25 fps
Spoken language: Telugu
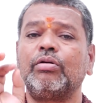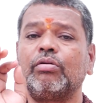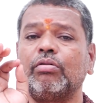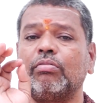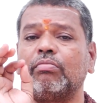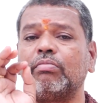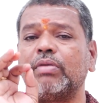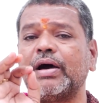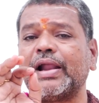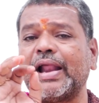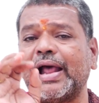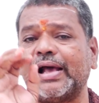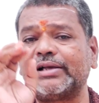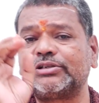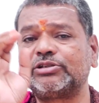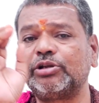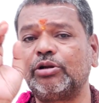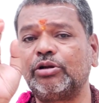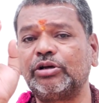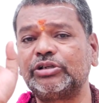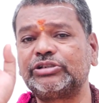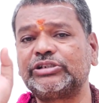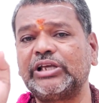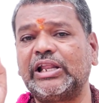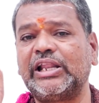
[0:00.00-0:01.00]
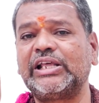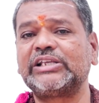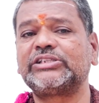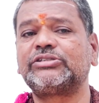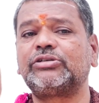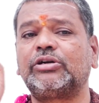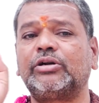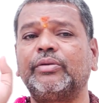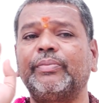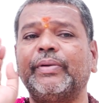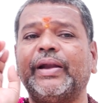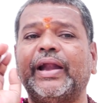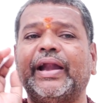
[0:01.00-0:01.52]
కుంభరాశిలో
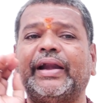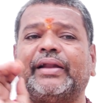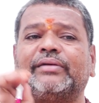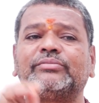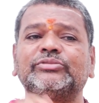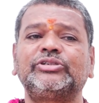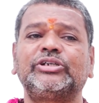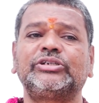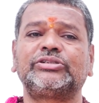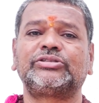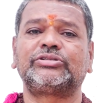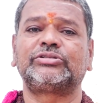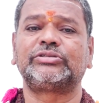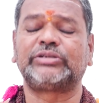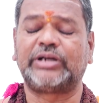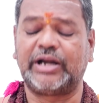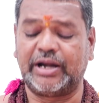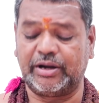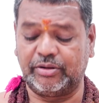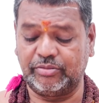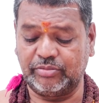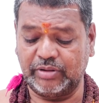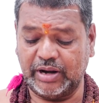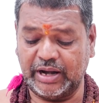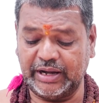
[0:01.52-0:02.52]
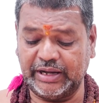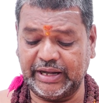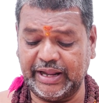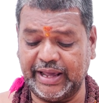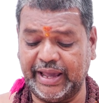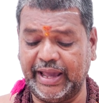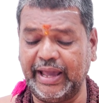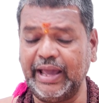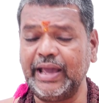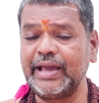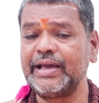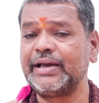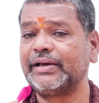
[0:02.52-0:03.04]
శనేశ్వరుడు ప్రయాణం చేస్తున్నాడు అంటే
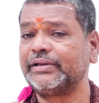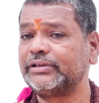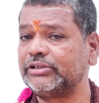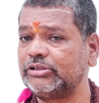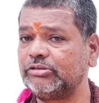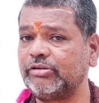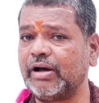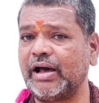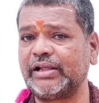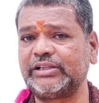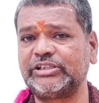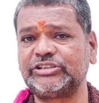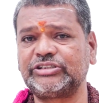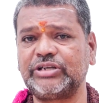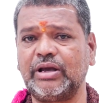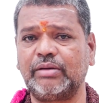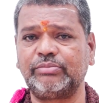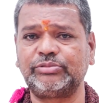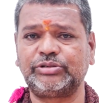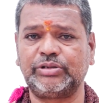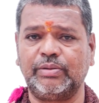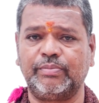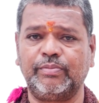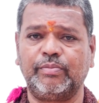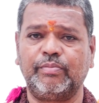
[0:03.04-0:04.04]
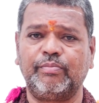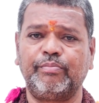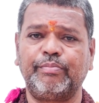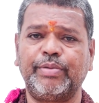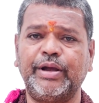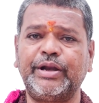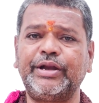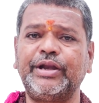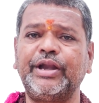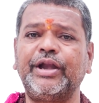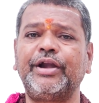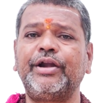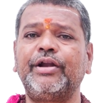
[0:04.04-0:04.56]
ద్వాదశాంశం
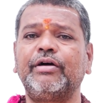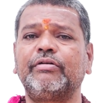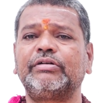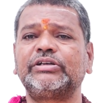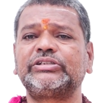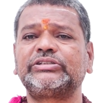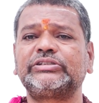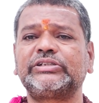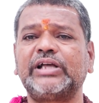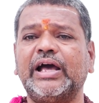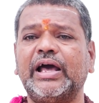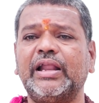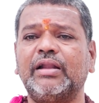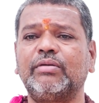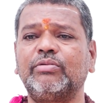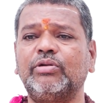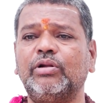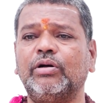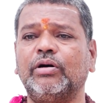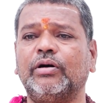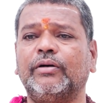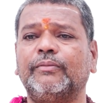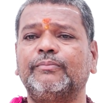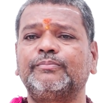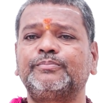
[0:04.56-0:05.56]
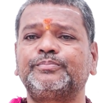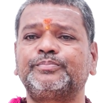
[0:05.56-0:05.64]
పన్నెండవ స్థానంలో